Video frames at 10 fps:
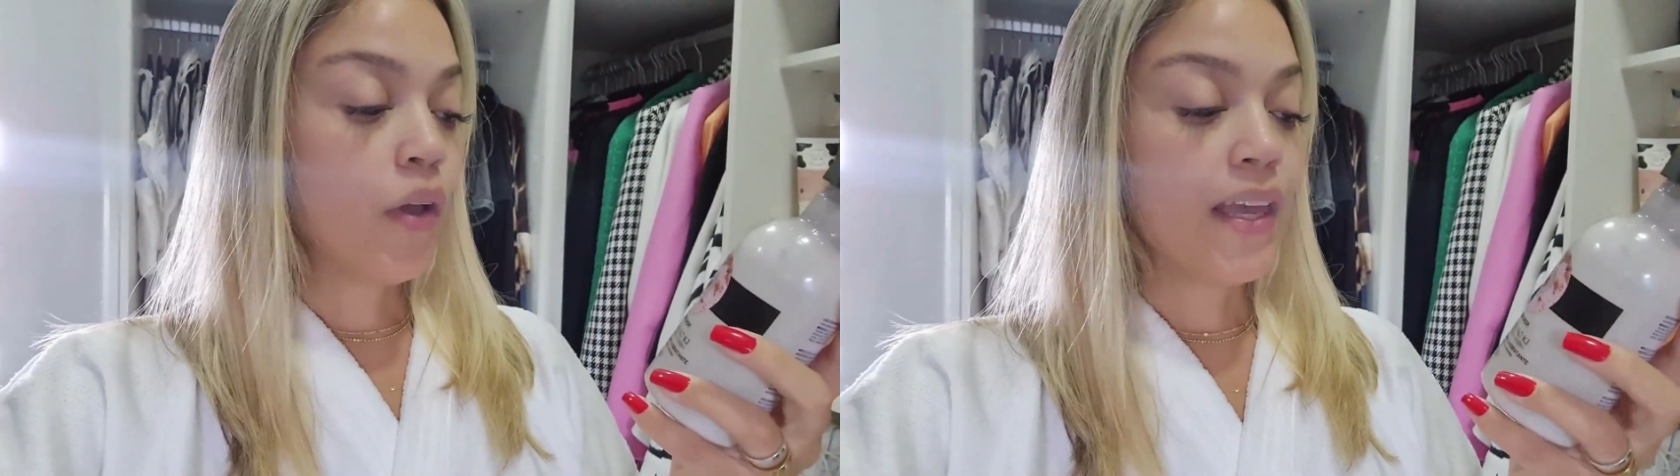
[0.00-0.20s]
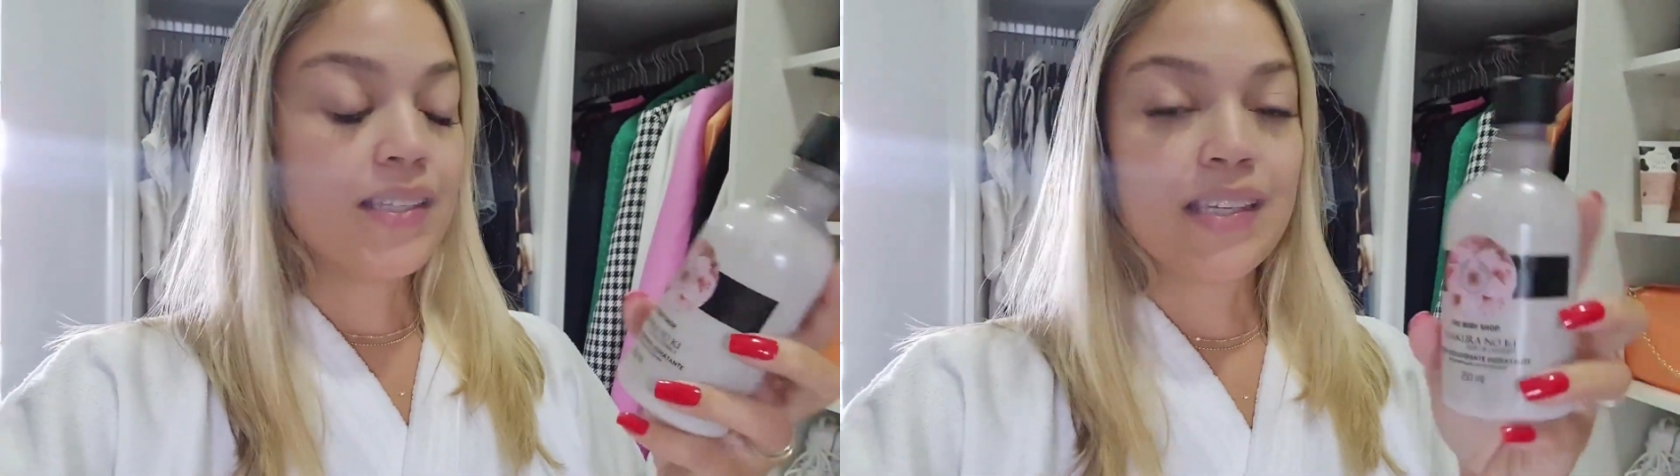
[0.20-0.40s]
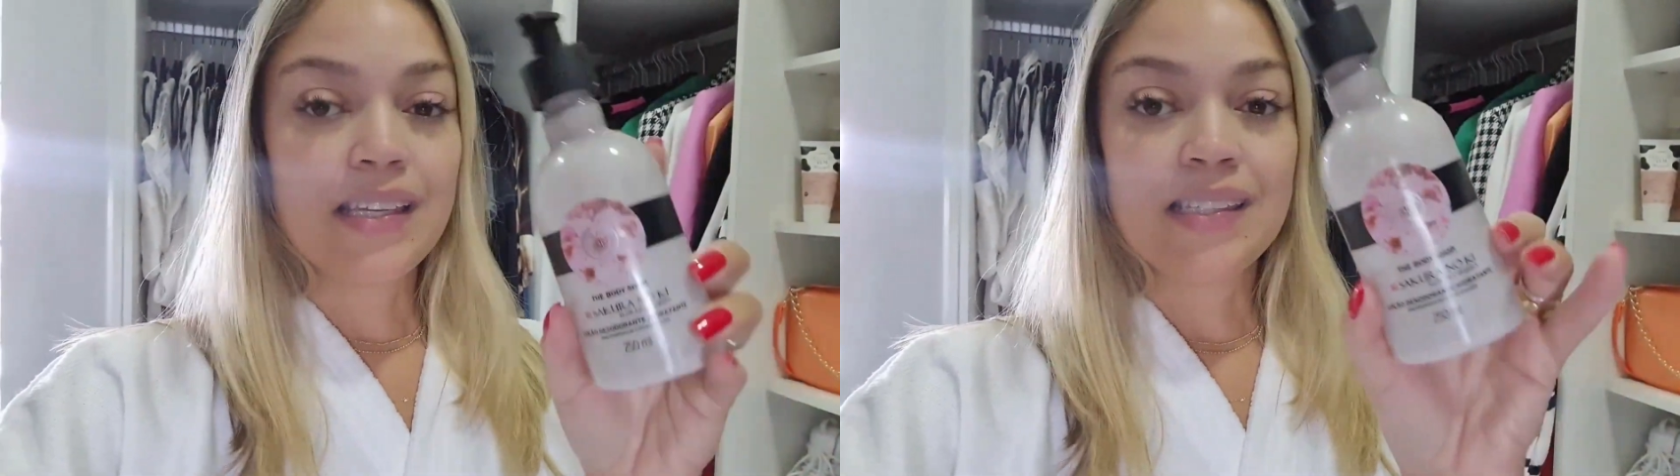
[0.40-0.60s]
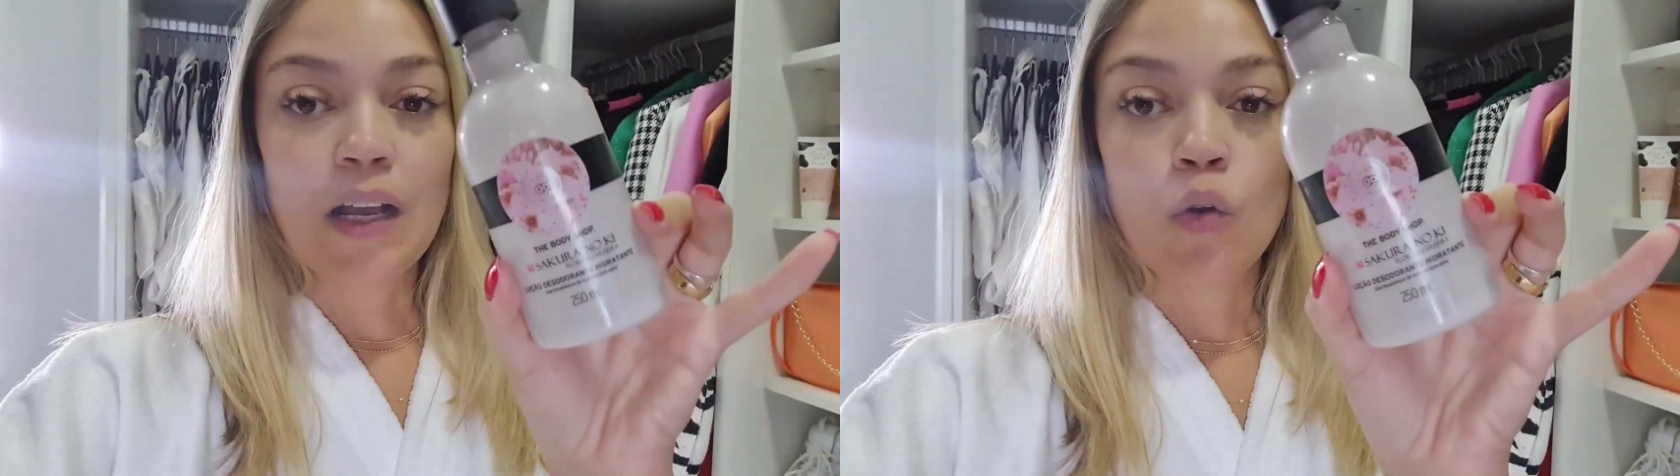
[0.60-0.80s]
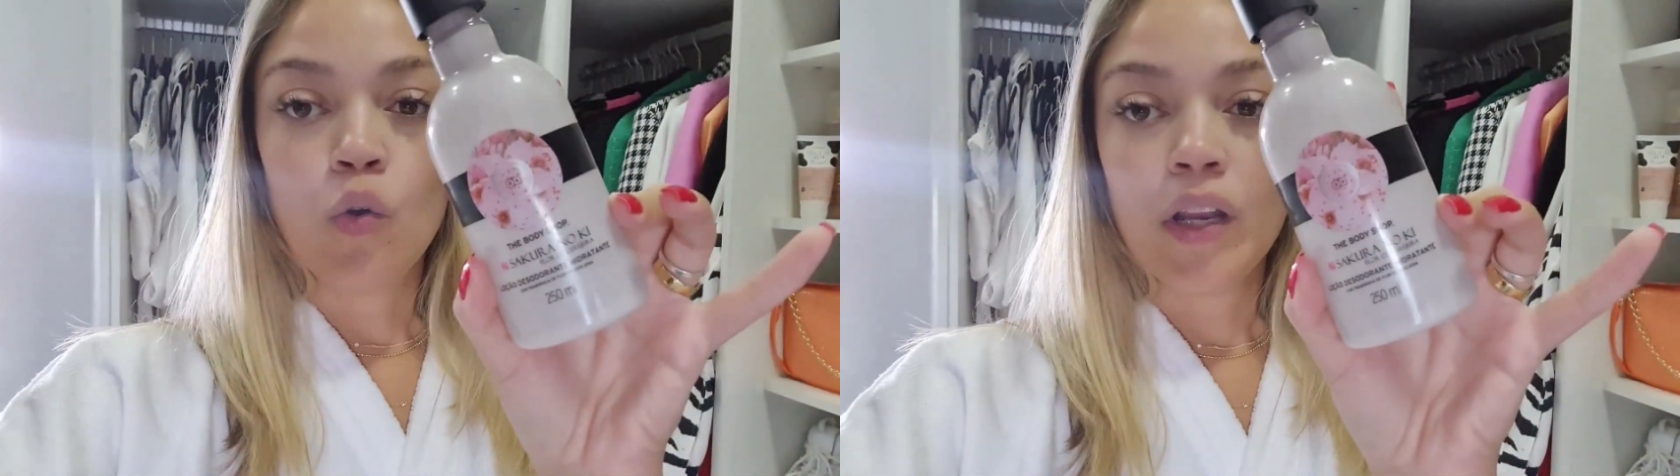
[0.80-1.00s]
esse
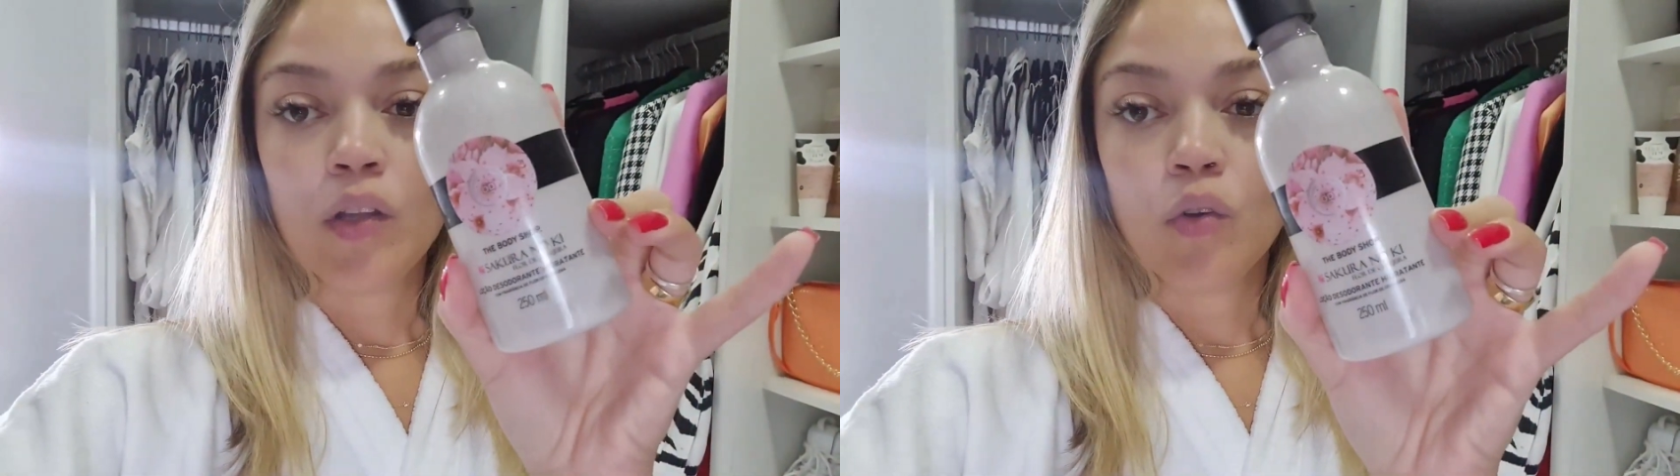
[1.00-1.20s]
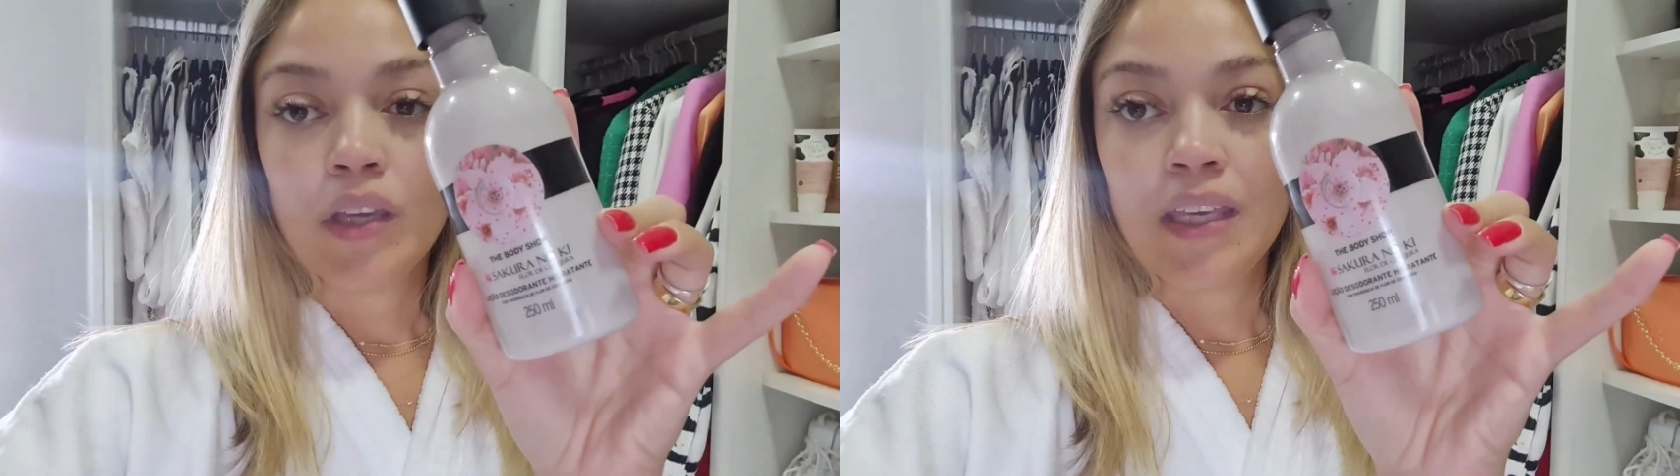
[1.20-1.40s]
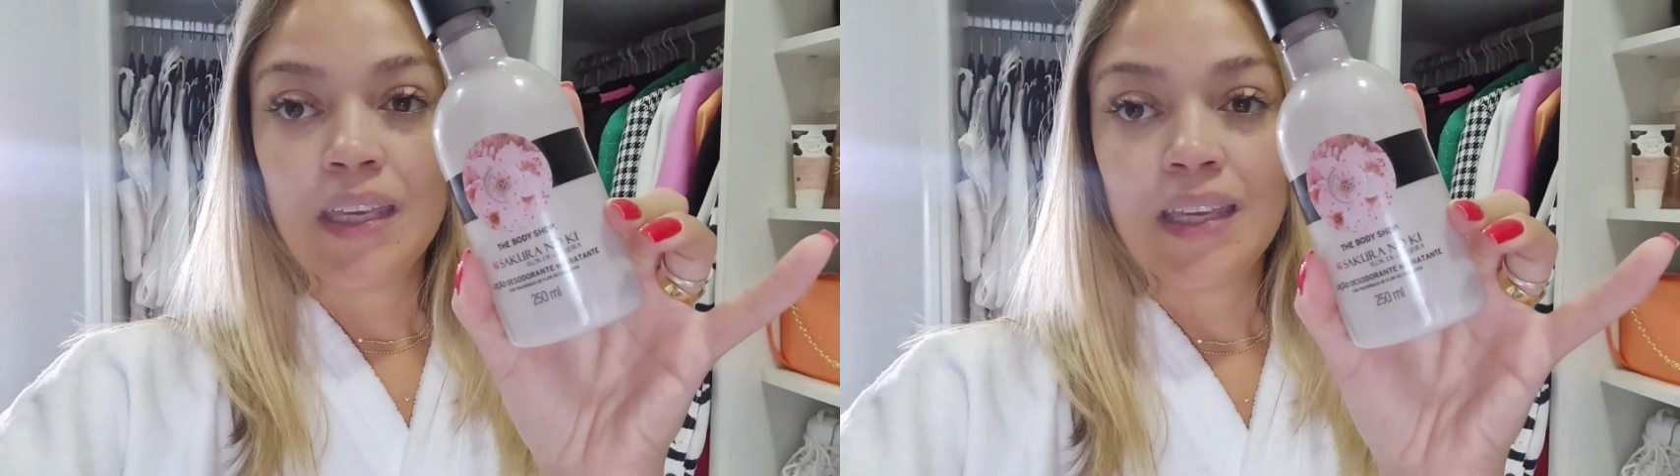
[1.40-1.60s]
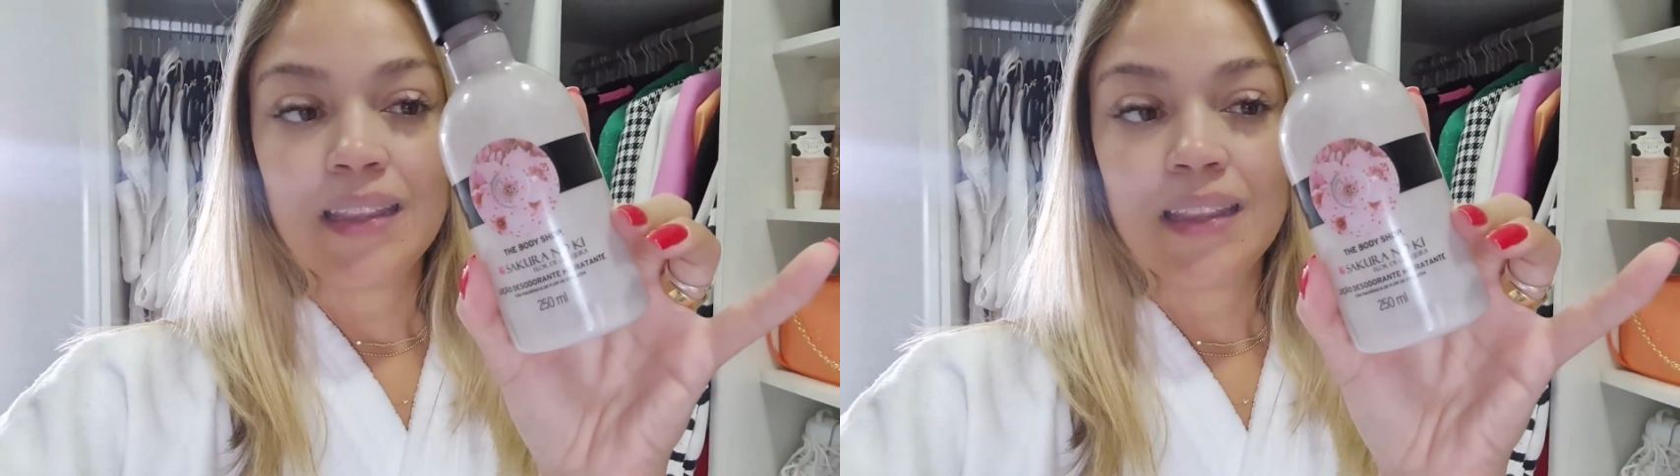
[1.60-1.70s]
Sakura no Ki